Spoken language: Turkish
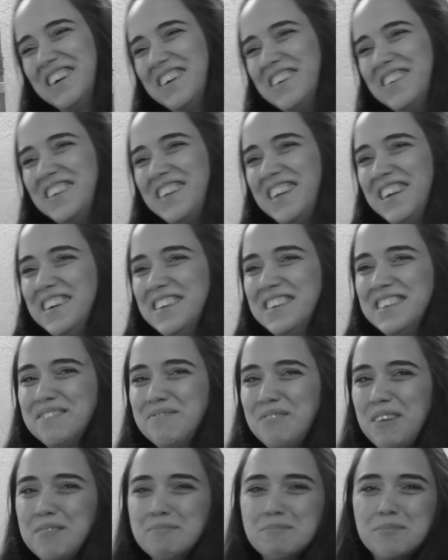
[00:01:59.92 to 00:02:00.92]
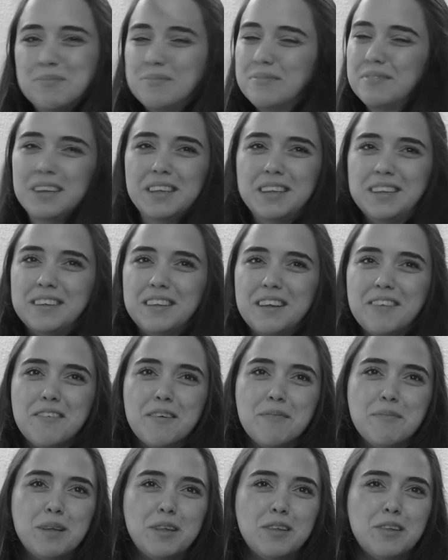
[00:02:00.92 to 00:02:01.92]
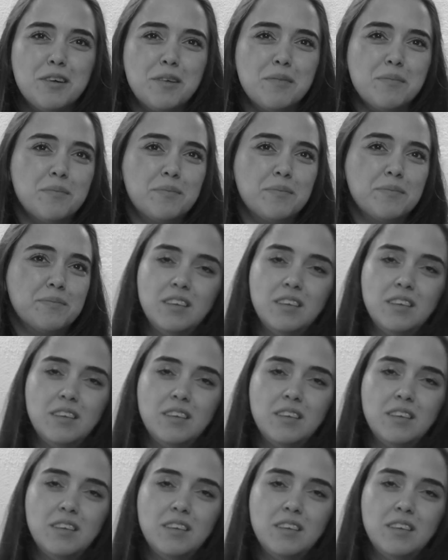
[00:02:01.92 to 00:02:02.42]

Öyle. Ben yani devam ediyorum.